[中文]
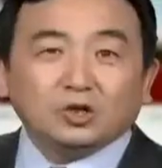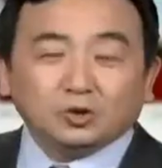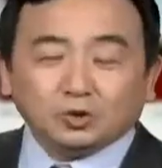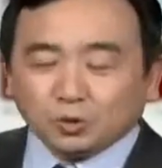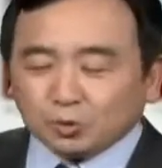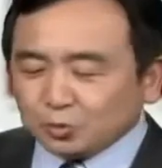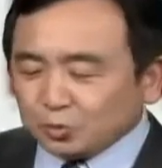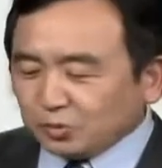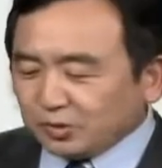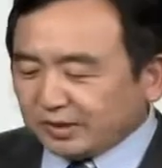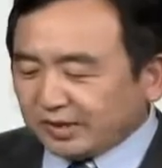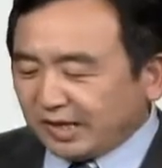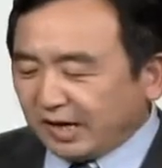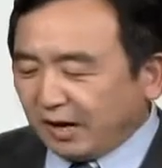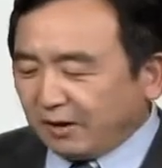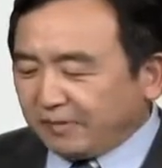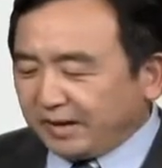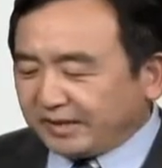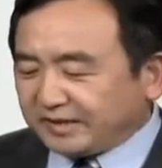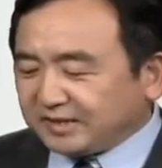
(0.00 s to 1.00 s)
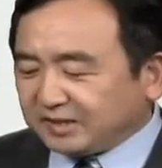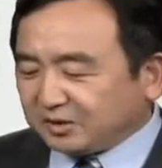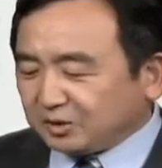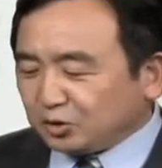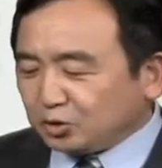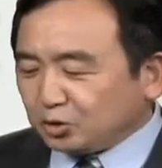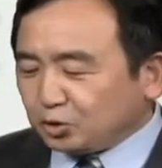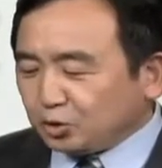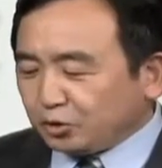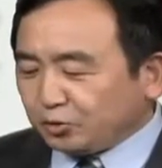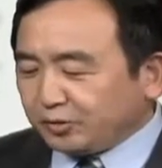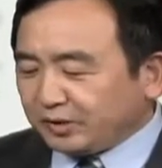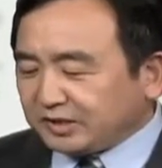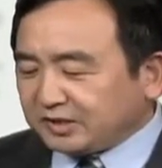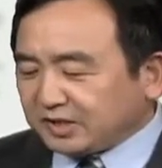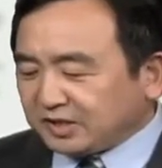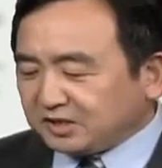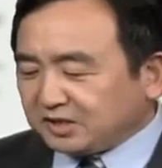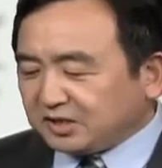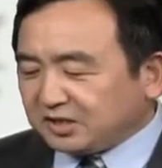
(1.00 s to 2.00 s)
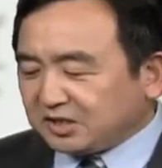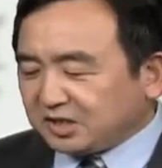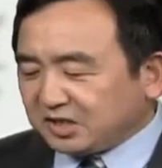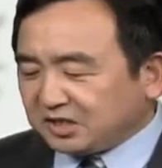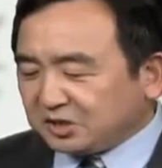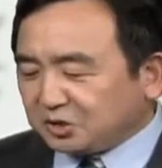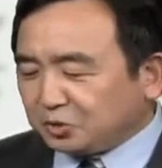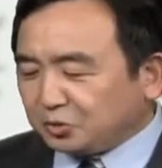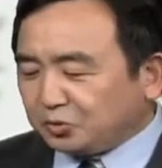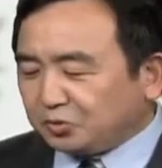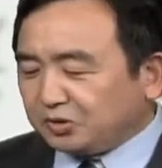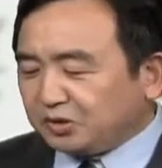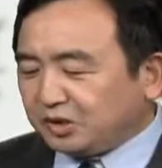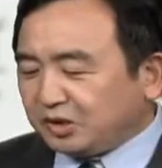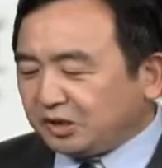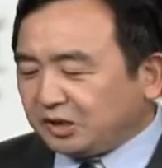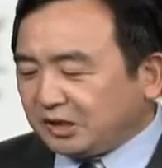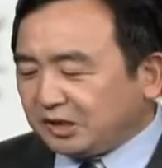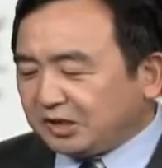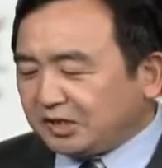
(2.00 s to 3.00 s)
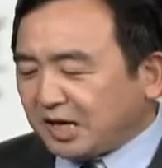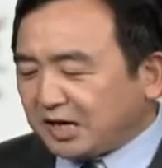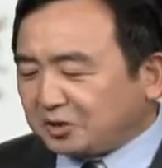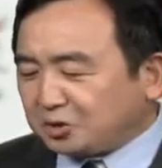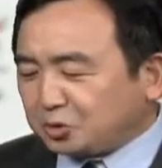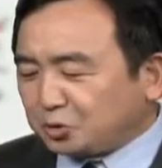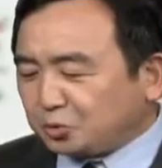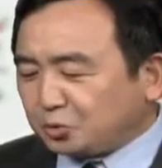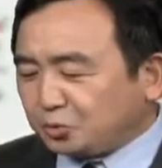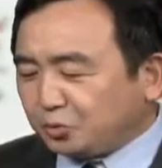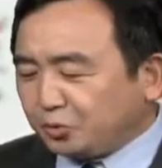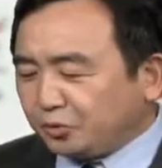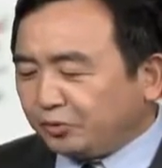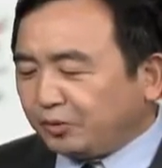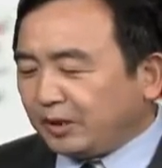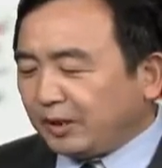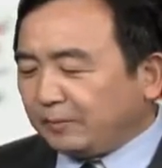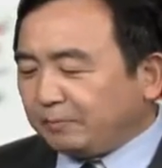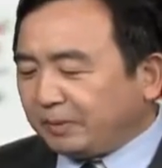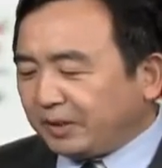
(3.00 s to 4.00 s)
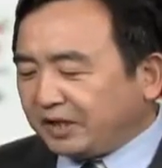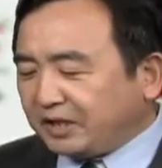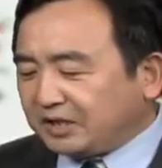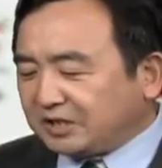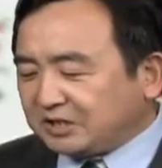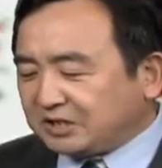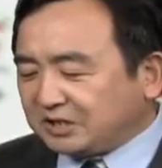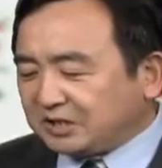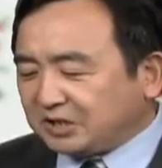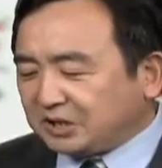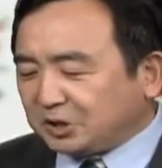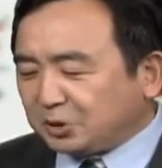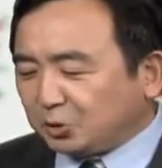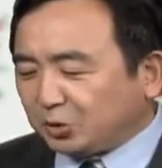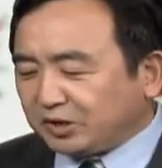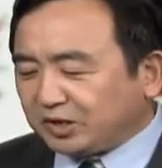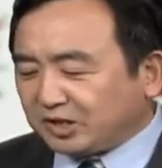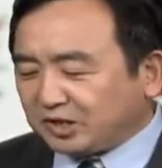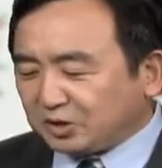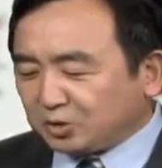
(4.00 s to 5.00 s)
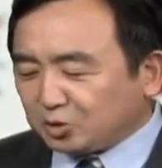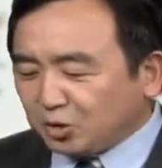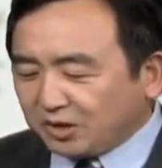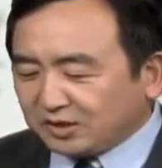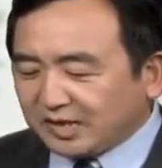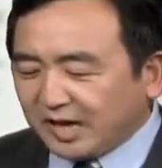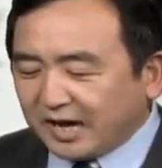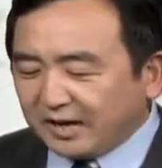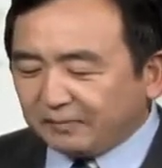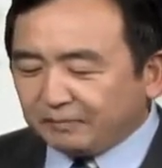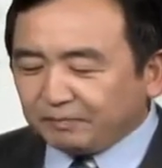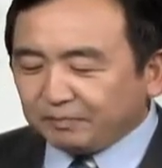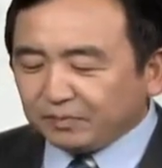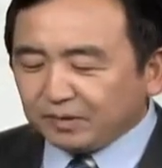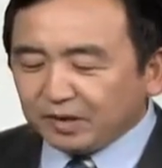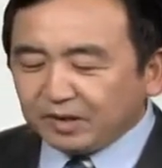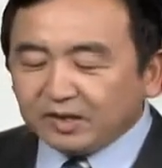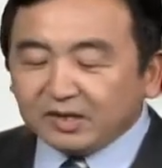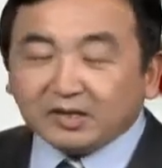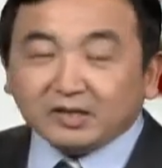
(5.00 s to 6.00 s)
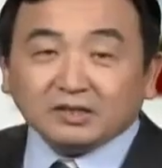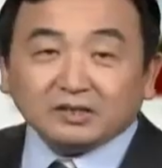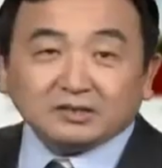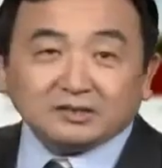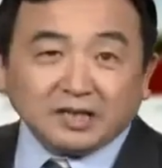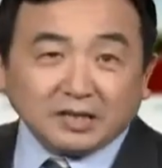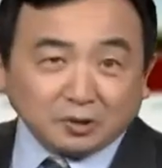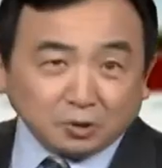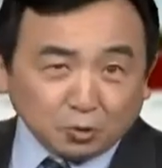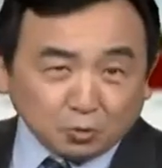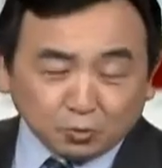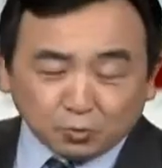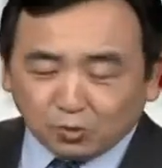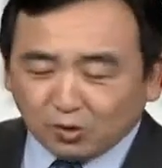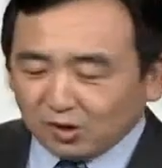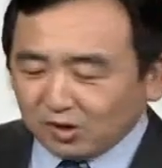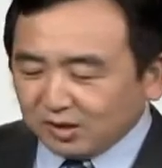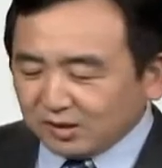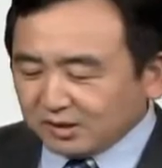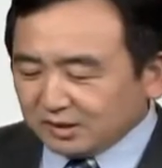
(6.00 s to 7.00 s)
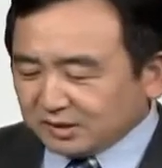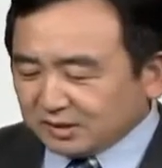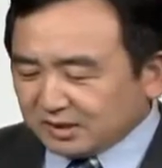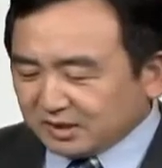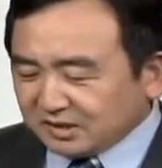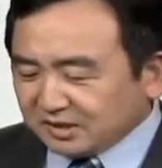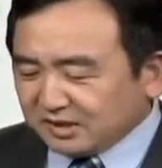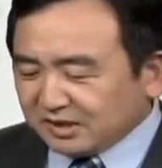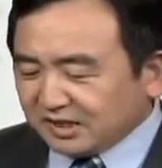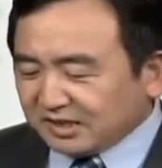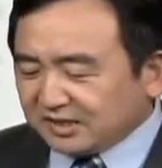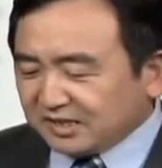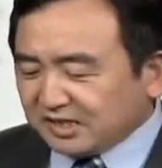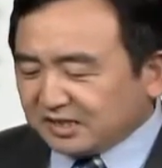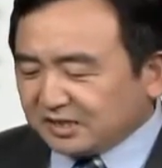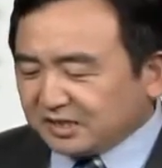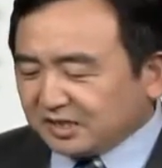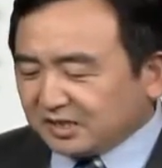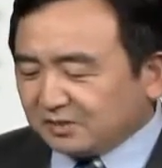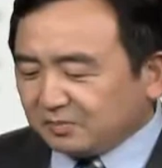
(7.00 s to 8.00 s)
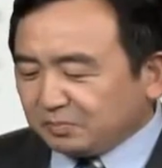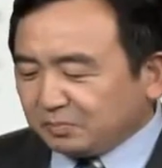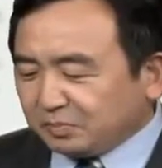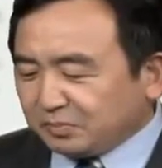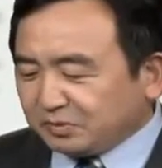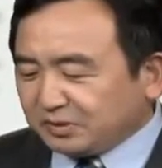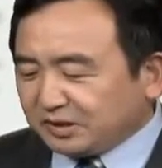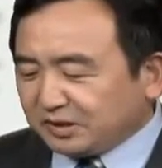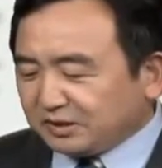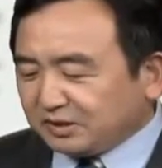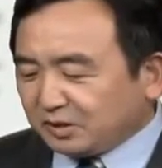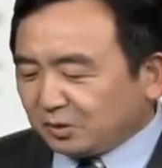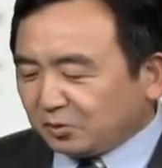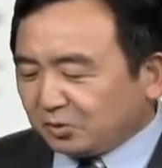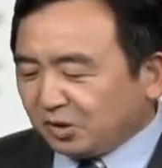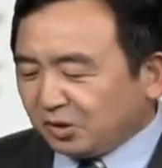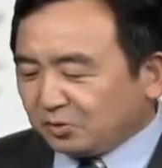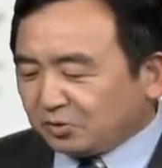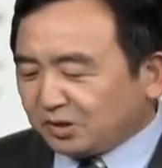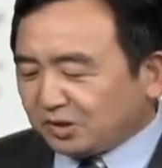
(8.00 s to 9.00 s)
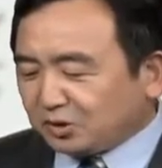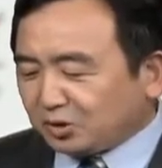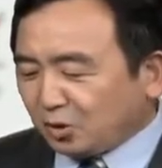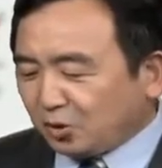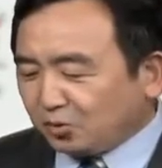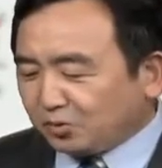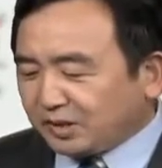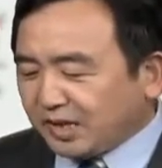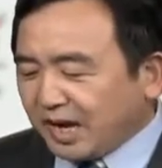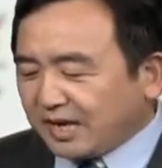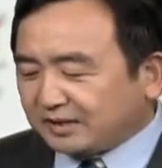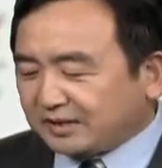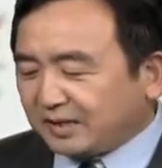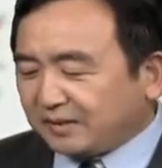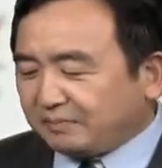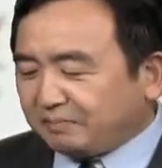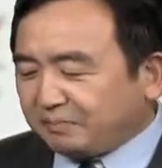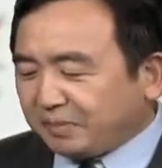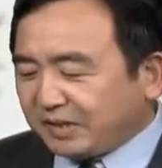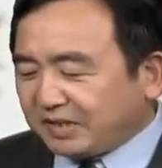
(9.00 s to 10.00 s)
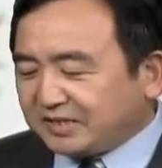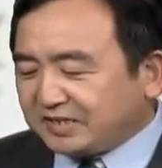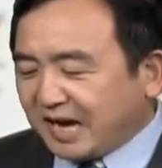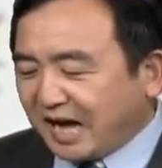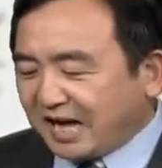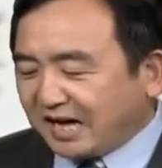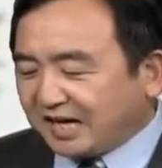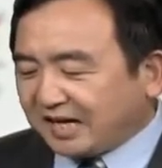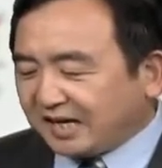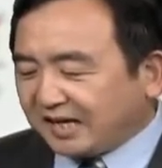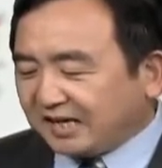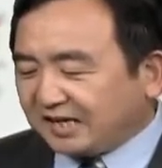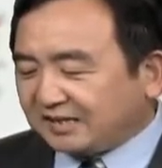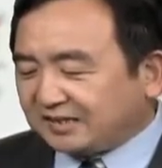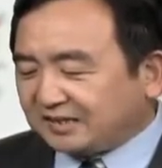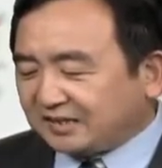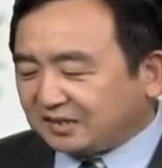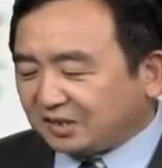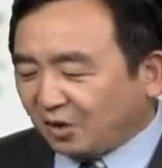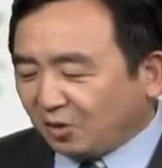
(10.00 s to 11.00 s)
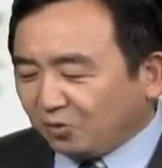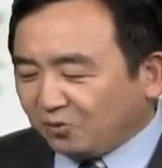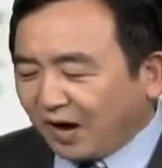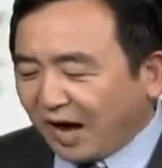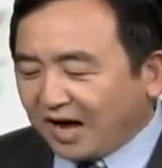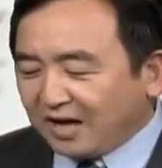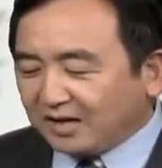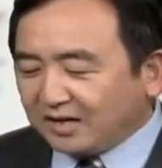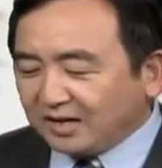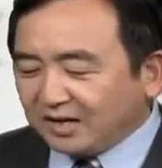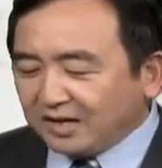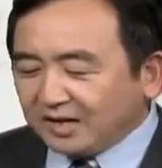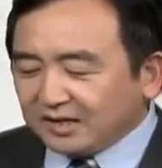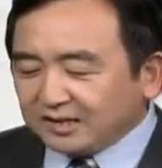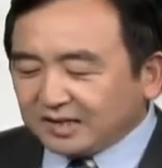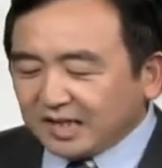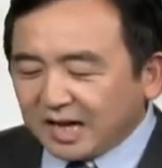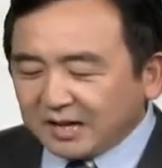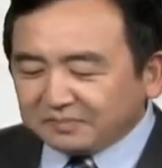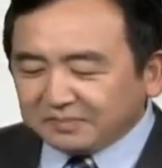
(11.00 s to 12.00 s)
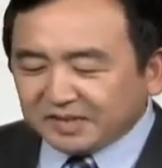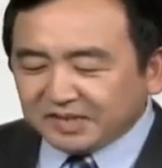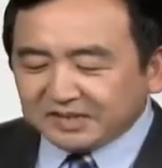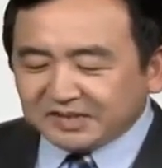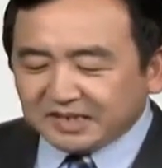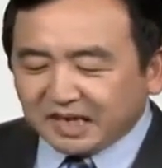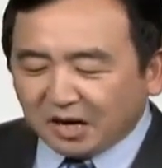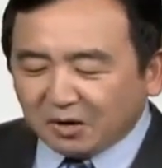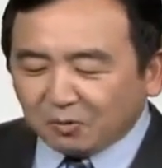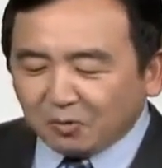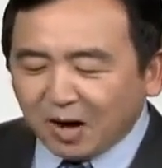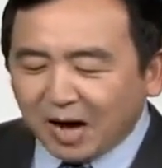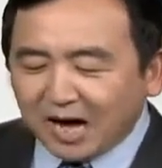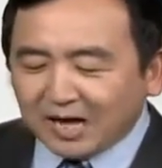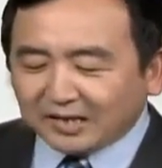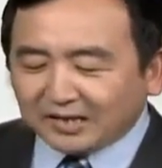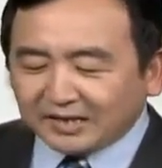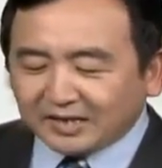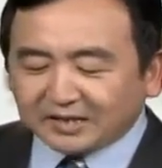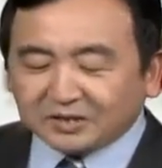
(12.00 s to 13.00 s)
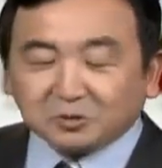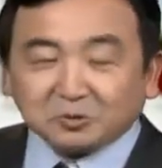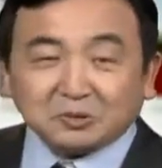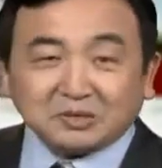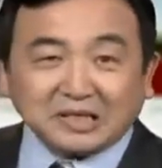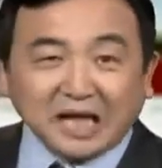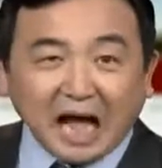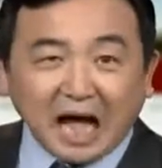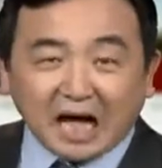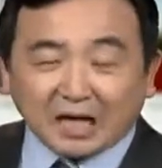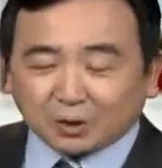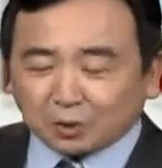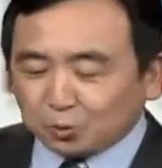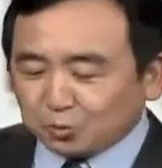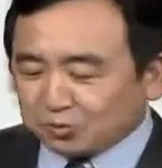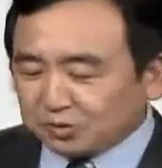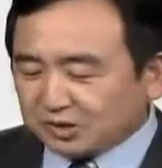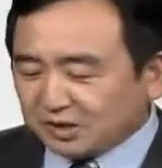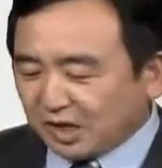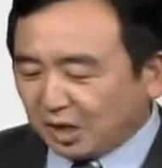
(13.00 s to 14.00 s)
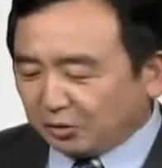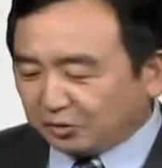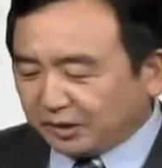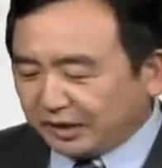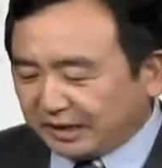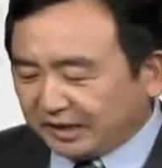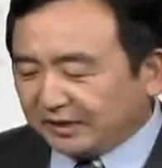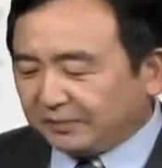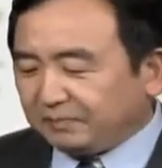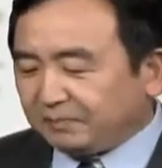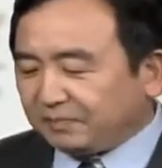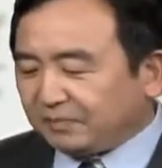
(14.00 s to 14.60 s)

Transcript: 中国的老百姓却对政治程序依然处于被隔绝的状态。在中国，政界人士不仅都留着同样的被染黑了的头发，他们的讲话也都大同小异，